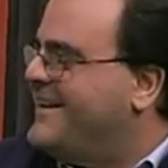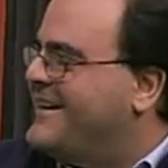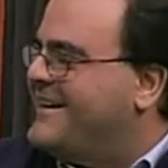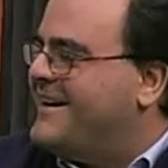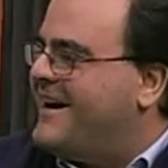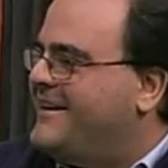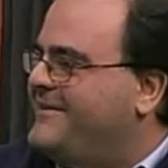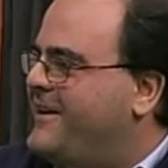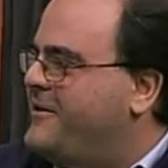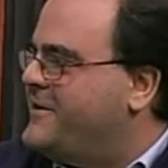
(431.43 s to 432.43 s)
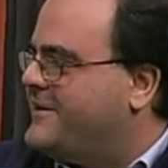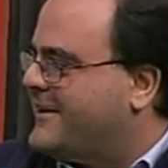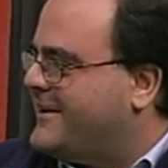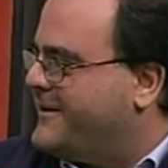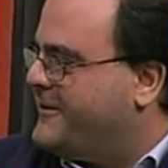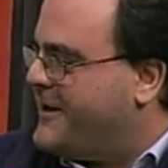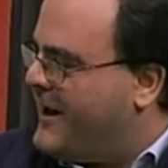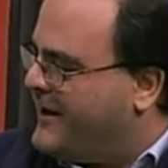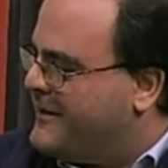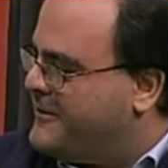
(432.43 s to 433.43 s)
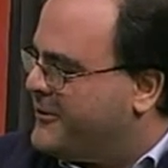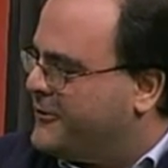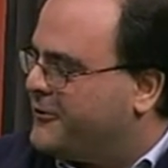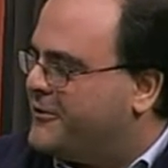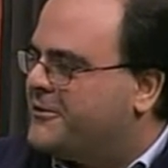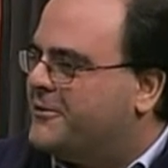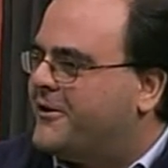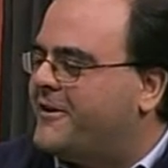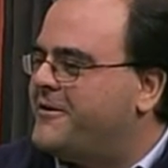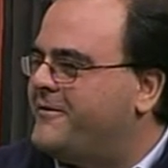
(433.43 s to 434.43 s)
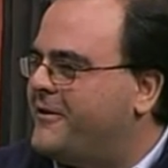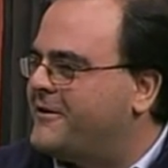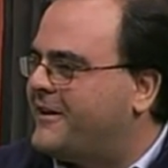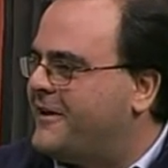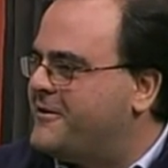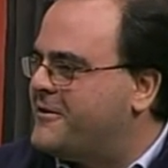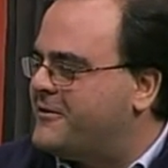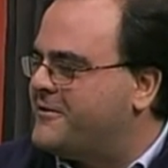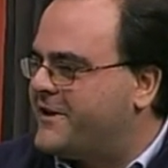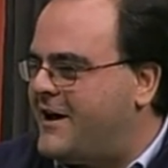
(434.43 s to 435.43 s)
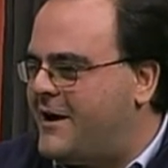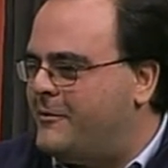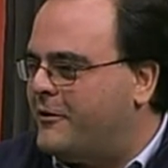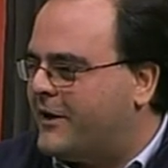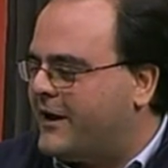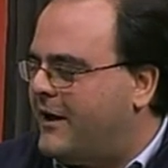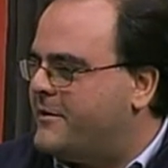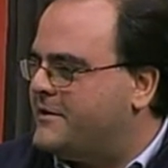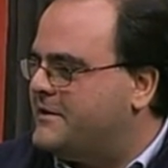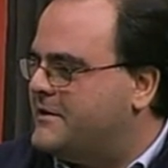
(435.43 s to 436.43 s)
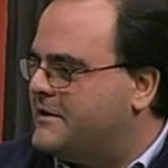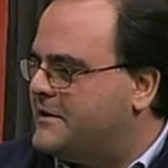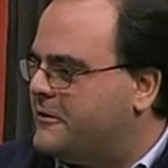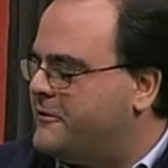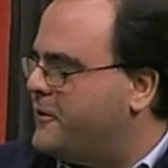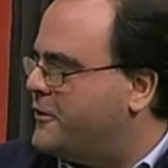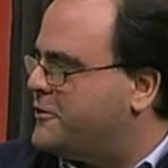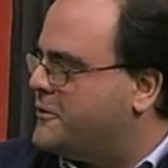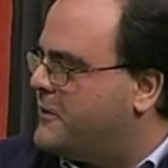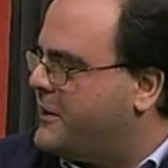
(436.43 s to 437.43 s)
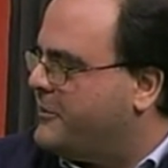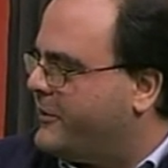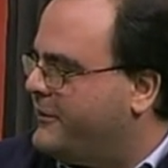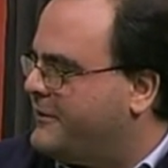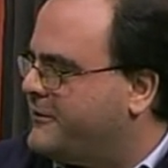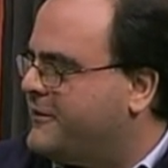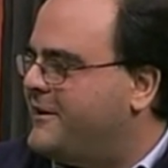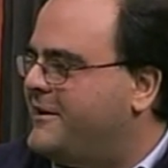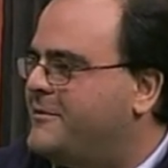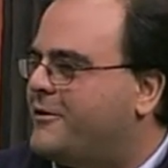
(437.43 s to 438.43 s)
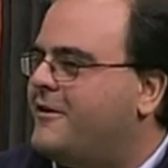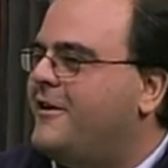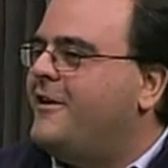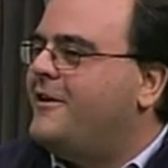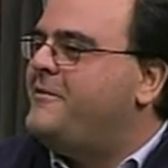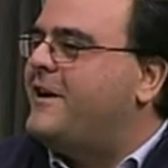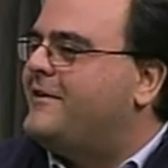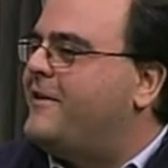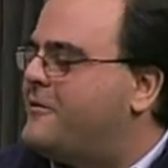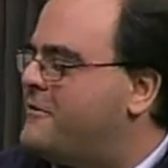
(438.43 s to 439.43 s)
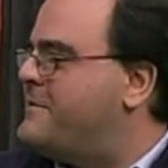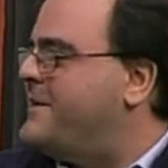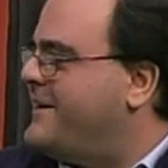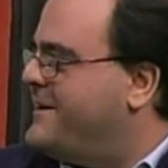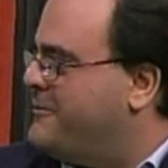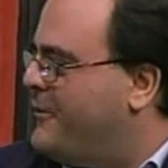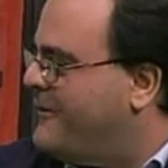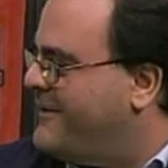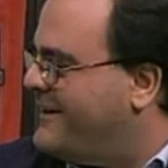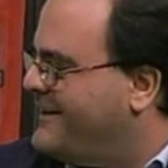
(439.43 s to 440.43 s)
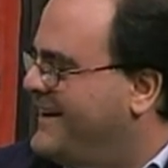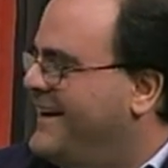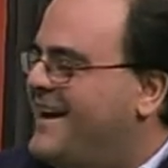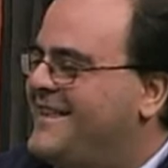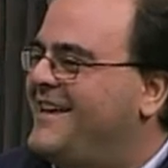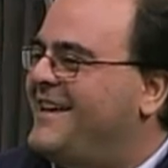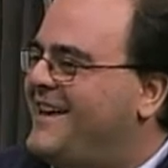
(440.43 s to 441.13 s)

eh, a livello internazionale in questo settore. Ogni volta che lo incontriamo, che capita di coinvolgerlo in qualche presentazione del libro, lui arriva con una medaglia nuova ah. ed è,